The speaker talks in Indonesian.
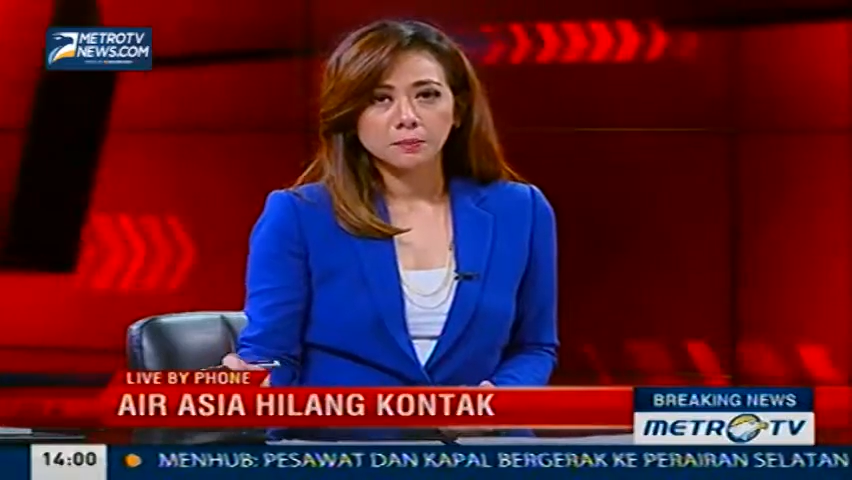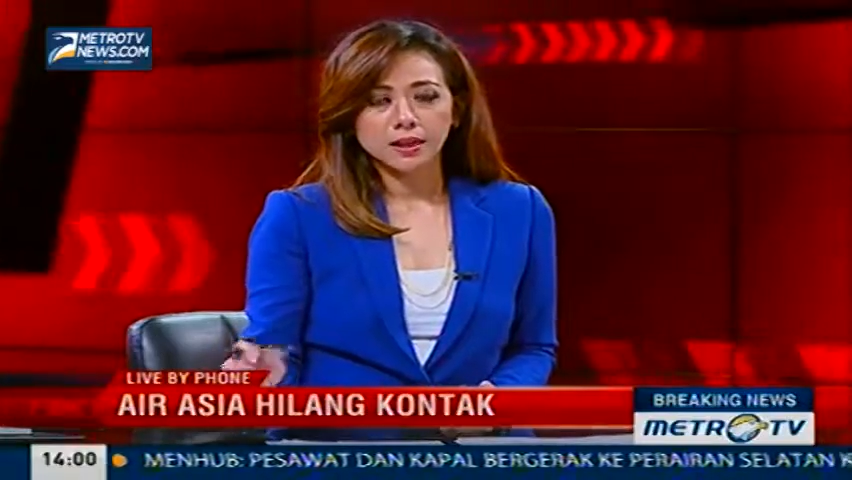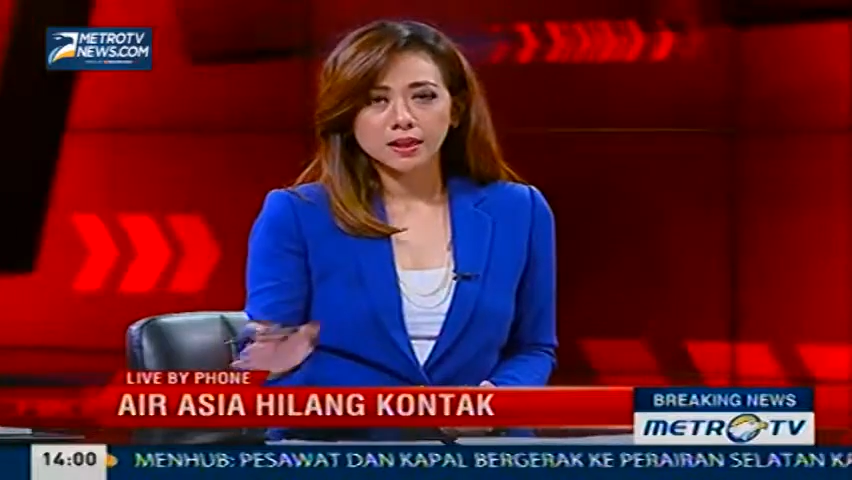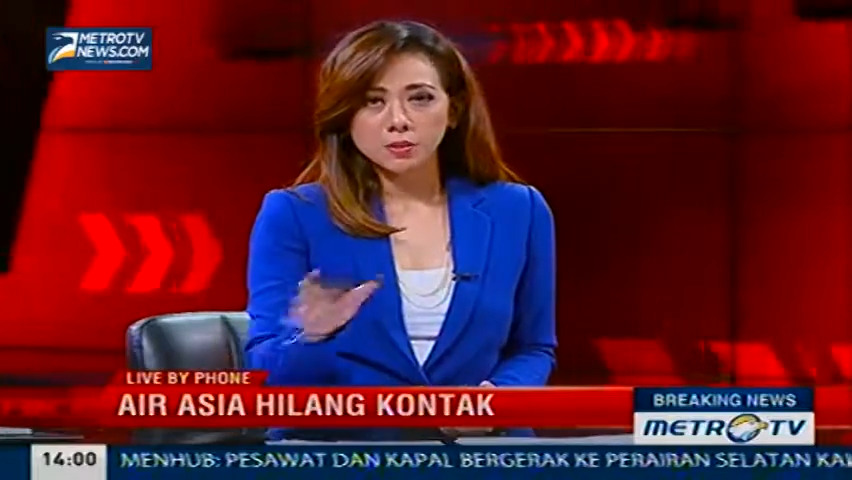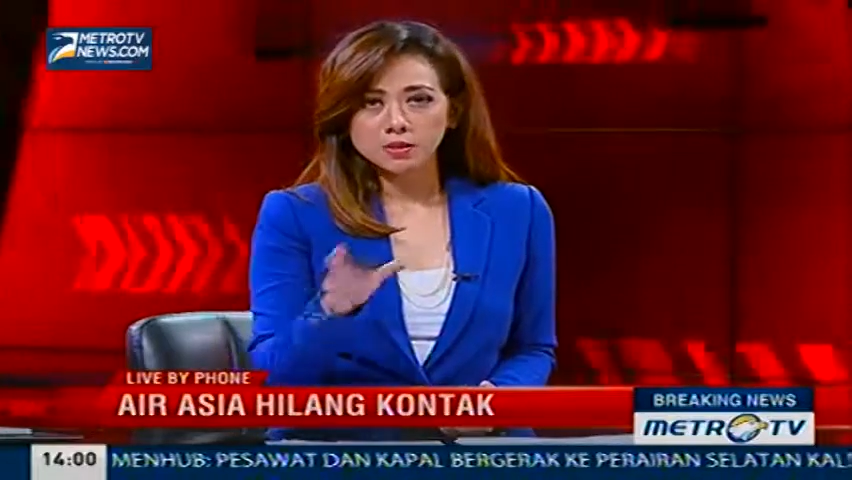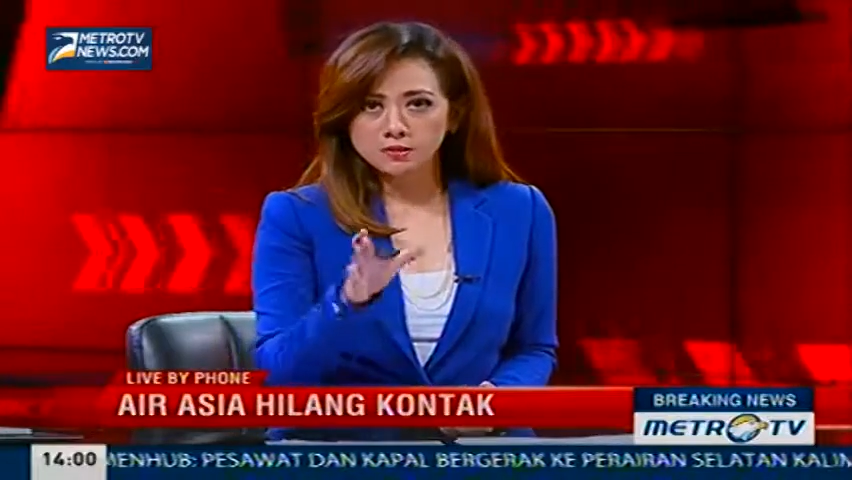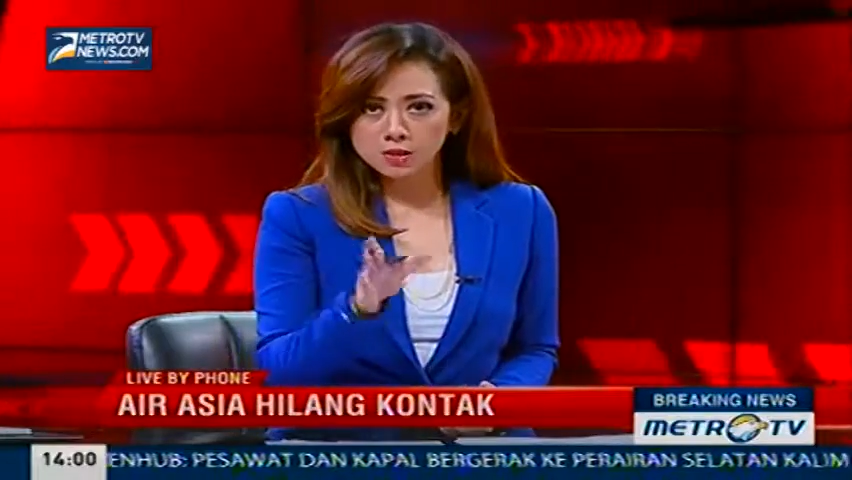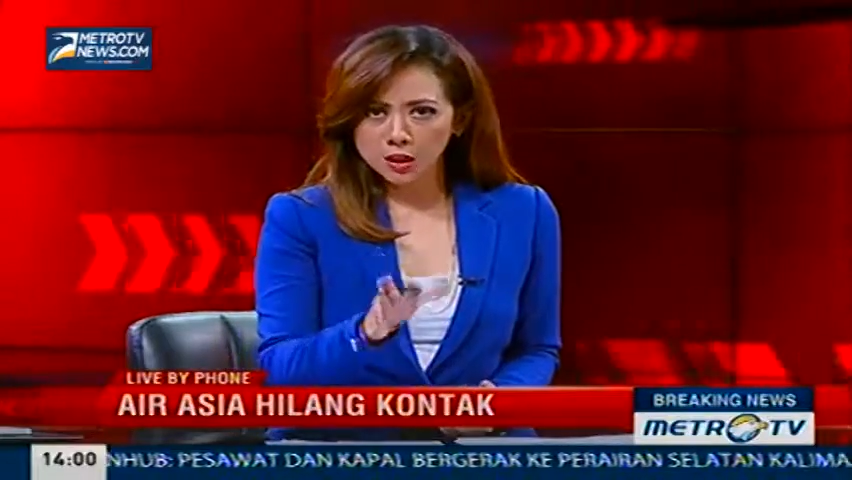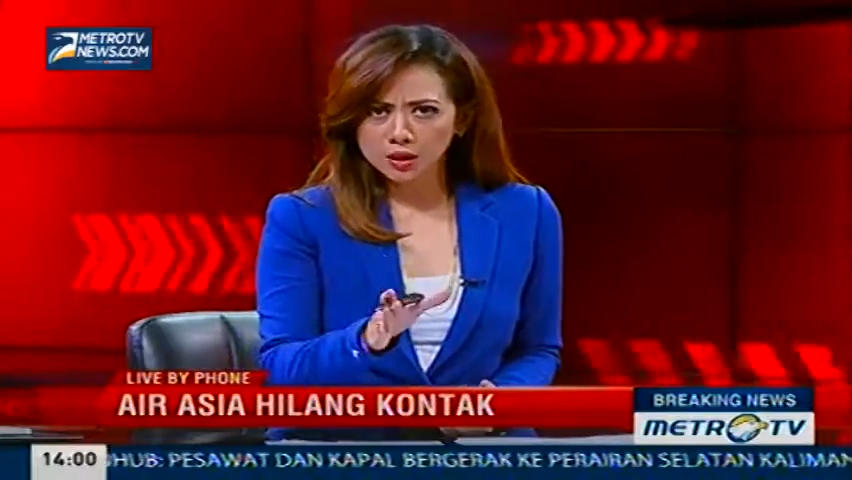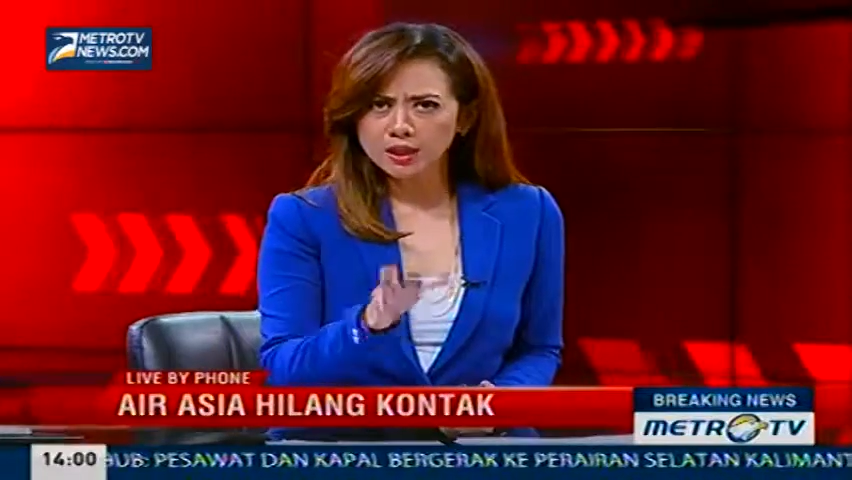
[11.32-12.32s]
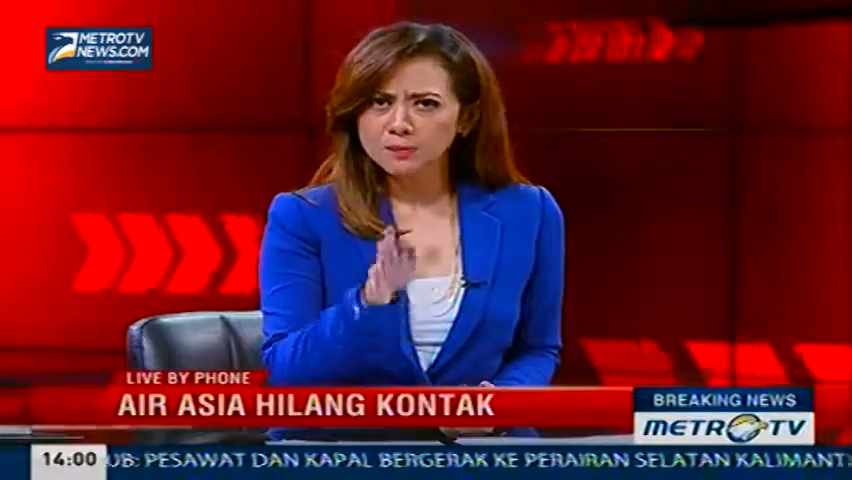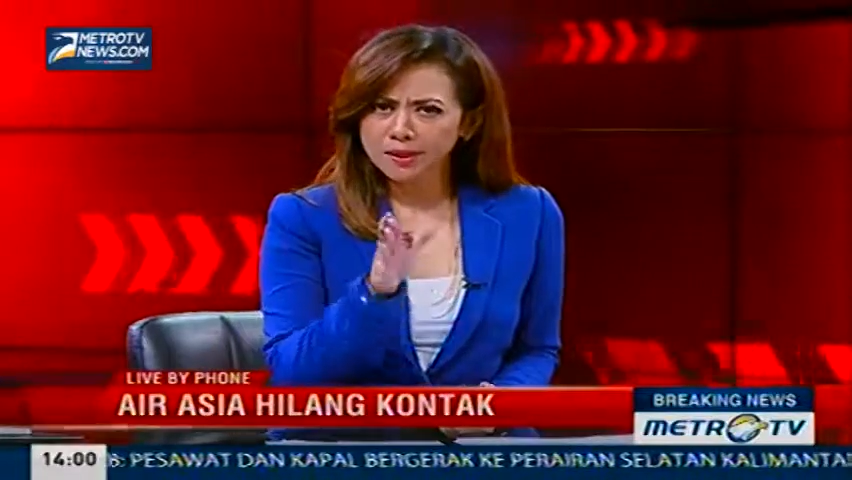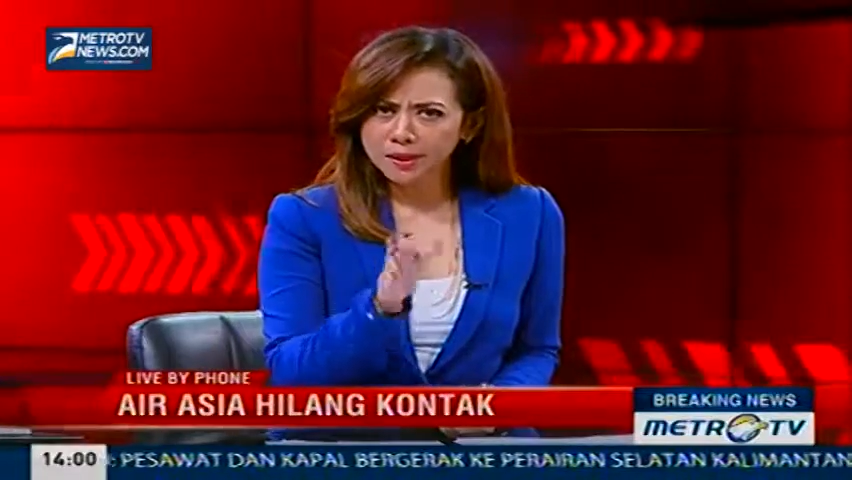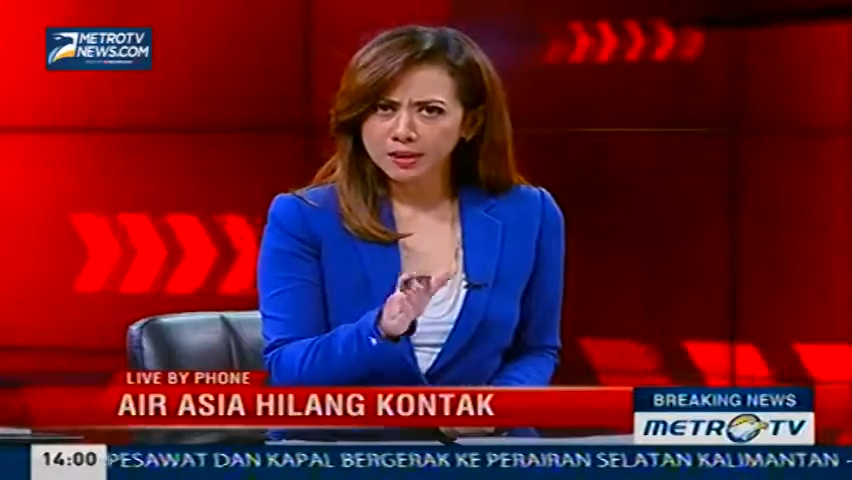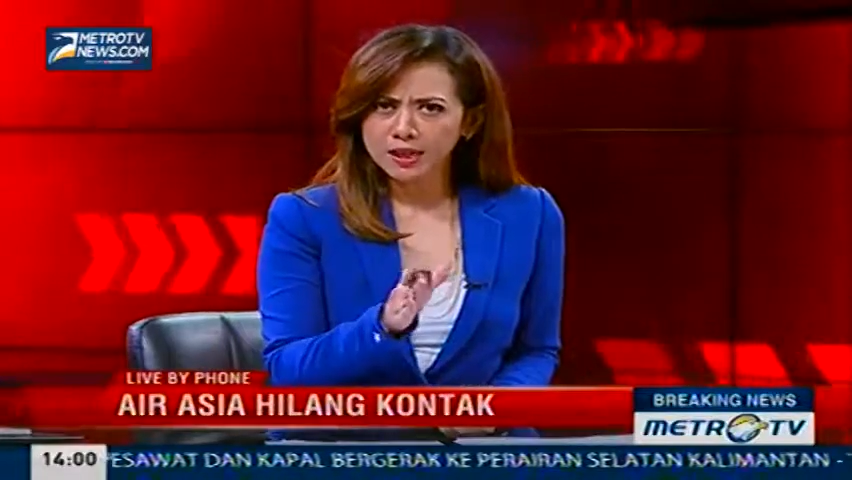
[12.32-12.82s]
Pak Ridwan sejauh ini
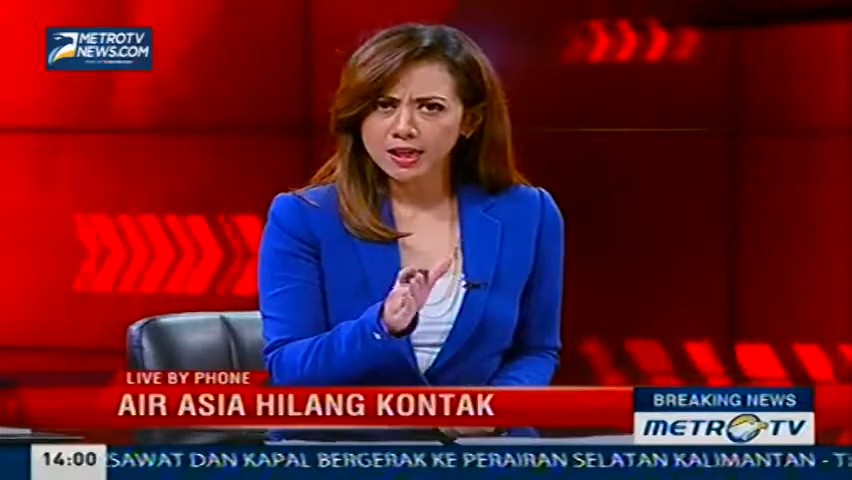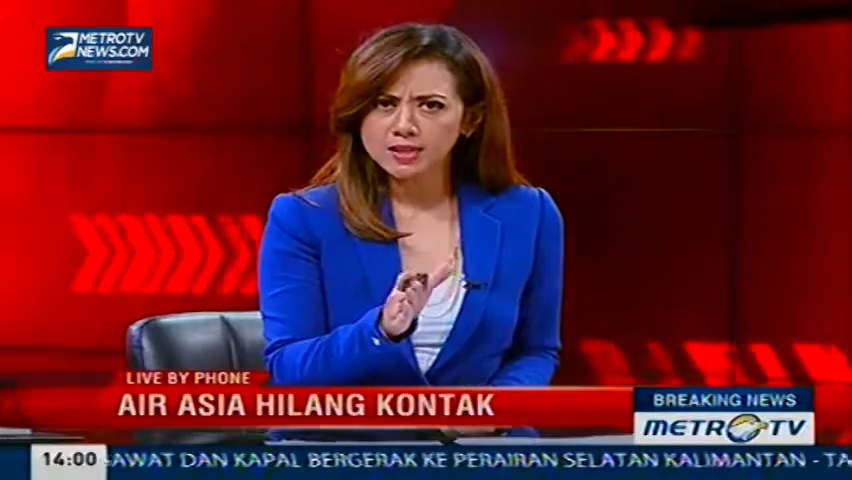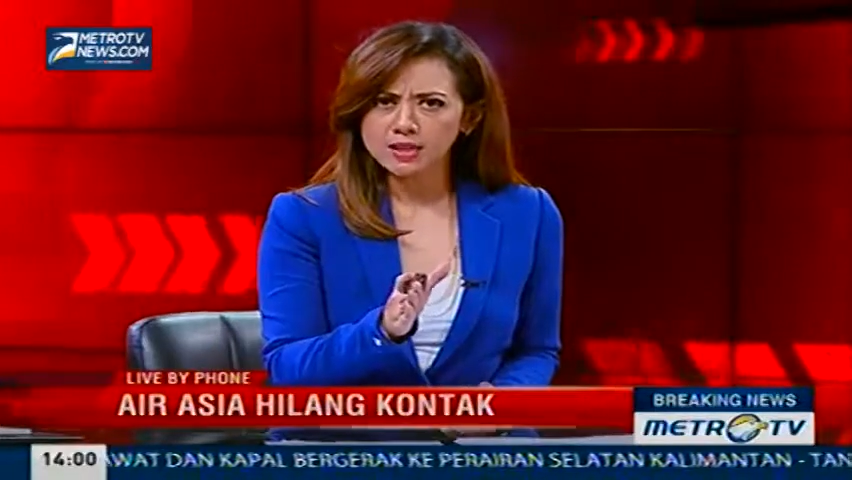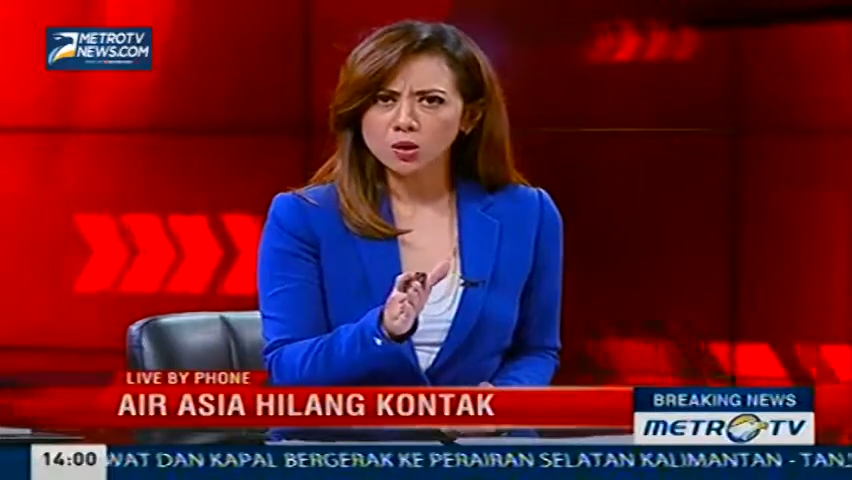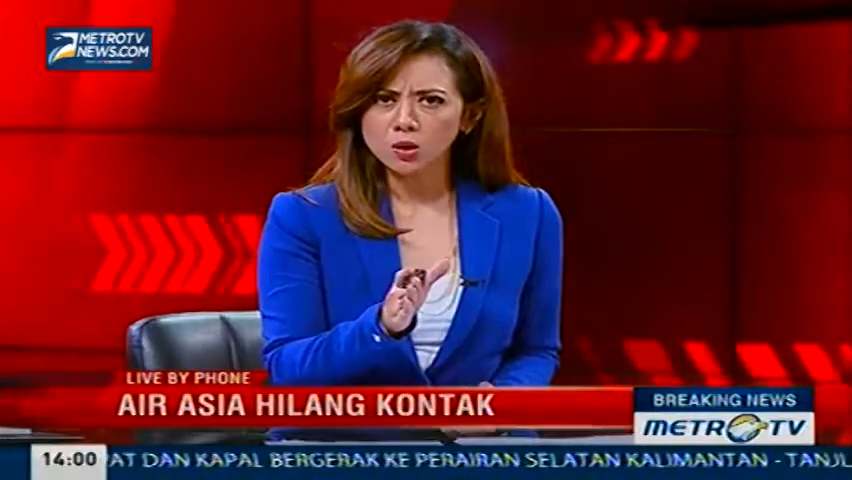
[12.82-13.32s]
bagaimana hasil